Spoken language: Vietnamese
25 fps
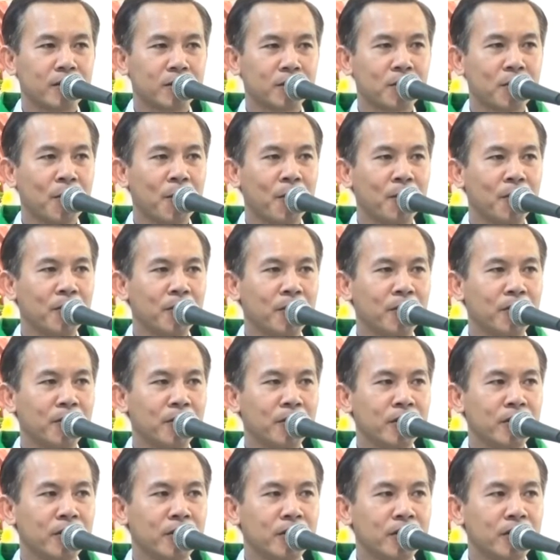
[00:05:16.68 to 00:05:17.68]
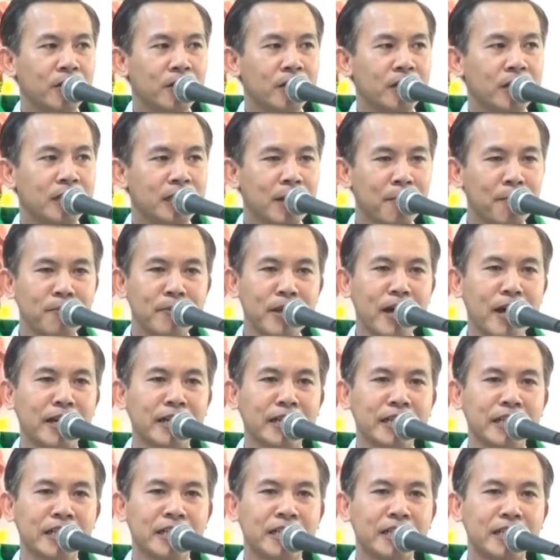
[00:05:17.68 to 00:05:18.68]
Tôi chấp
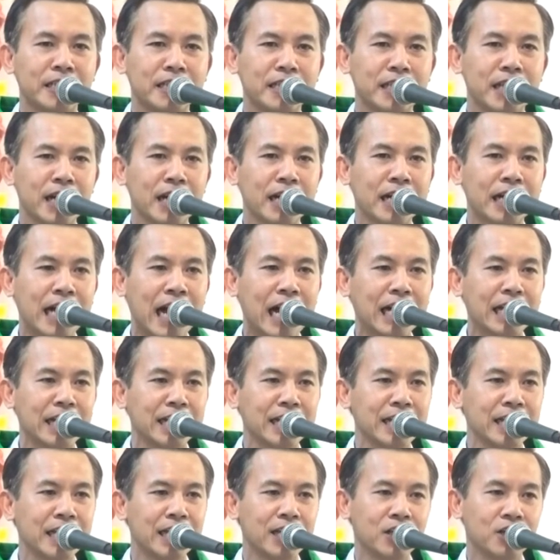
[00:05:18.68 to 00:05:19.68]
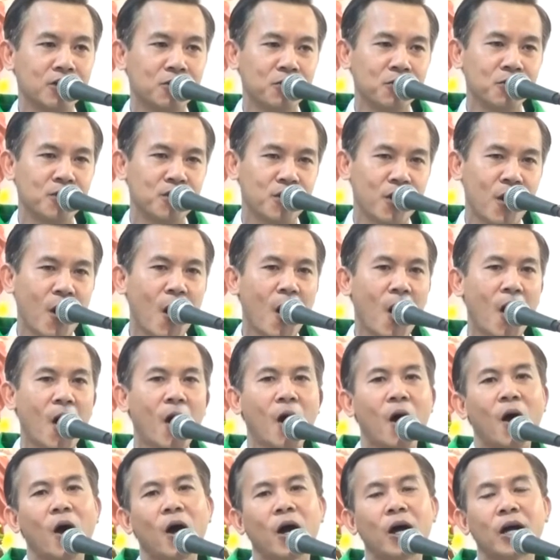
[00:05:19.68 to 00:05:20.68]
nhận tất cả những gì Chúa cho,
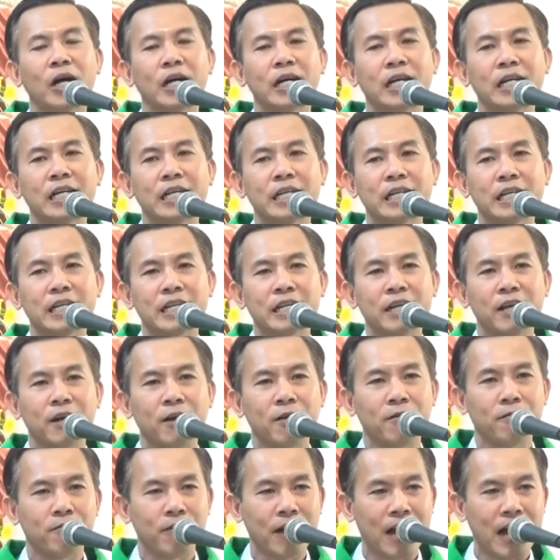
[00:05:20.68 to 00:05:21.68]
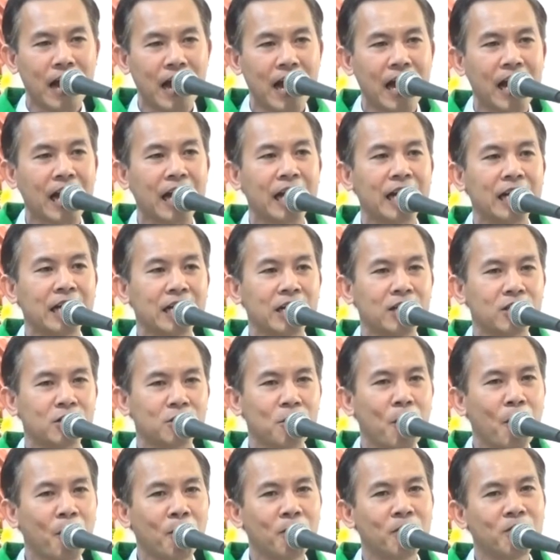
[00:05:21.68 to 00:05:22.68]
và
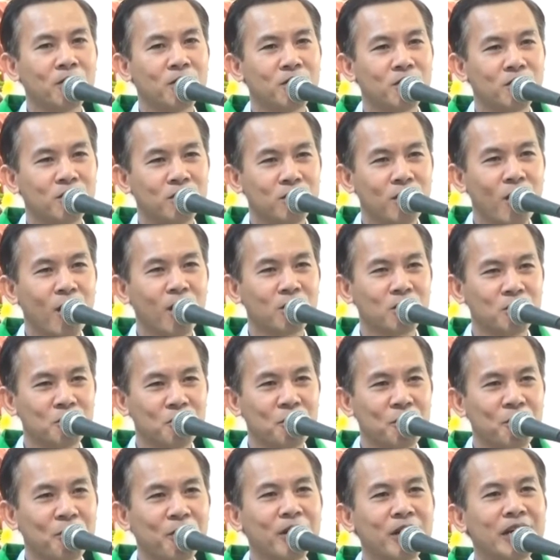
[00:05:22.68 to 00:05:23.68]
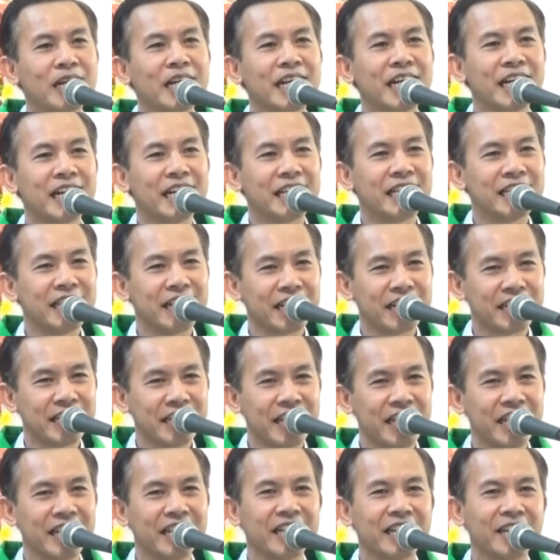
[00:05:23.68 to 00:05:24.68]
tôi cho Chúa những
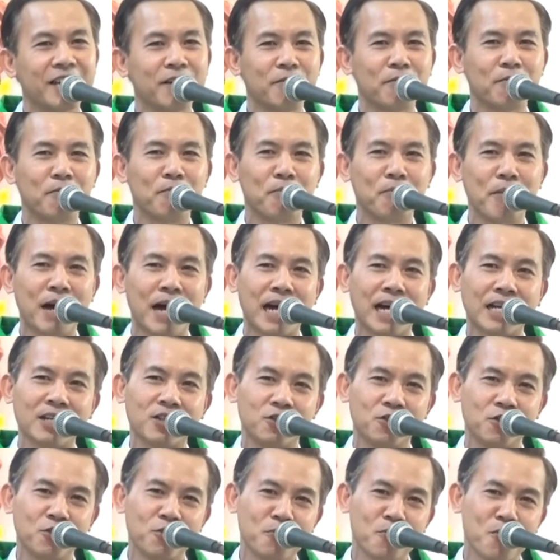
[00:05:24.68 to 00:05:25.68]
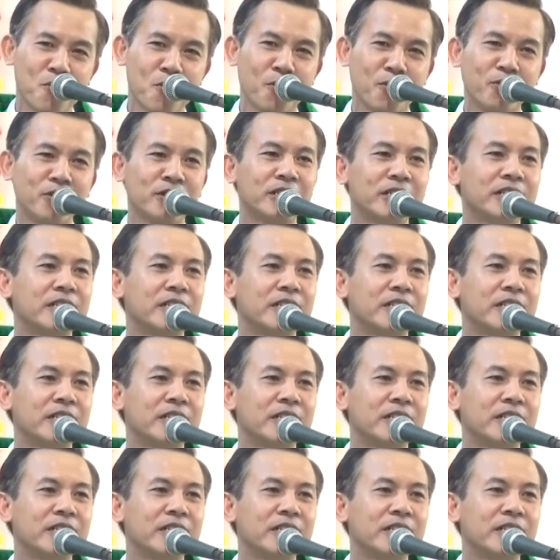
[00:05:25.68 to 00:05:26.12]
gì mà Chúa muốn.